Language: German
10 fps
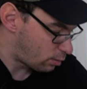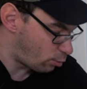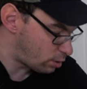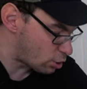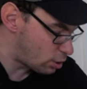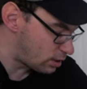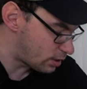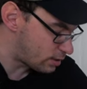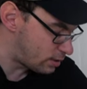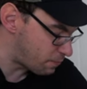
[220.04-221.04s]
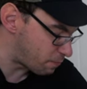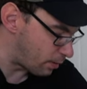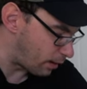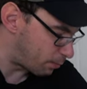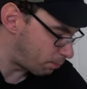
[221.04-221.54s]
unterschiedliche Tiefen
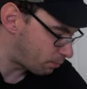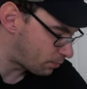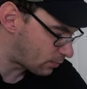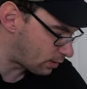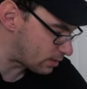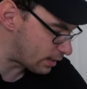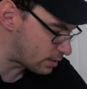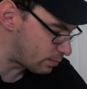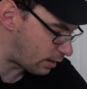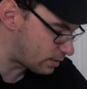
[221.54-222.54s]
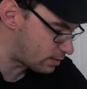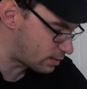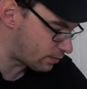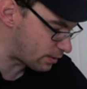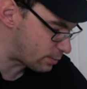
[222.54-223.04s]
haben. Das heißt, mal sind
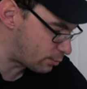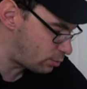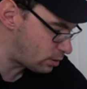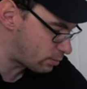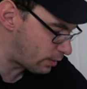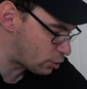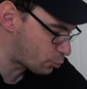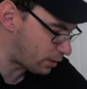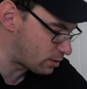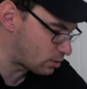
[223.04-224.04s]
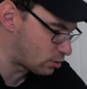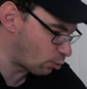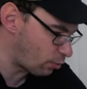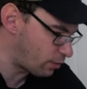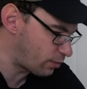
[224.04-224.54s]
sie fast bündig, mal springen sie
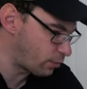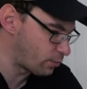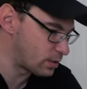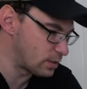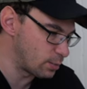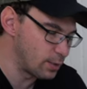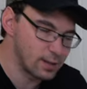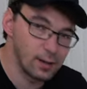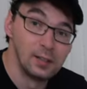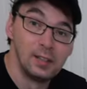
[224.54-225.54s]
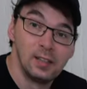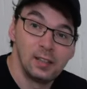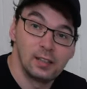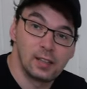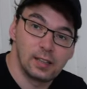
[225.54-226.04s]
zurück, 4, 5 cm.
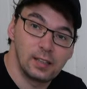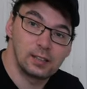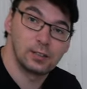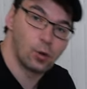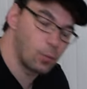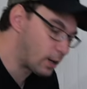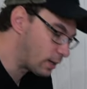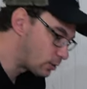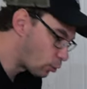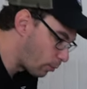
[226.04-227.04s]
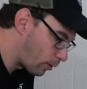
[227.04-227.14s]
Das heißt, ich komme gar nicht drum